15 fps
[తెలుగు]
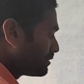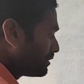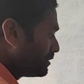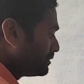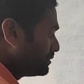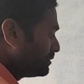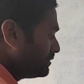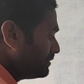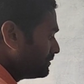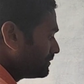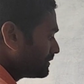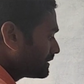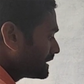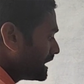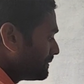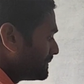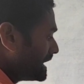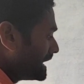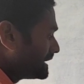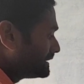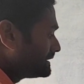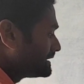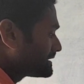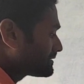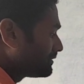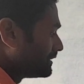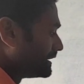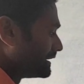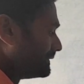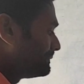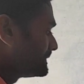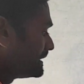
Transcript: రెండు కామా ఐదు తీసుకోండి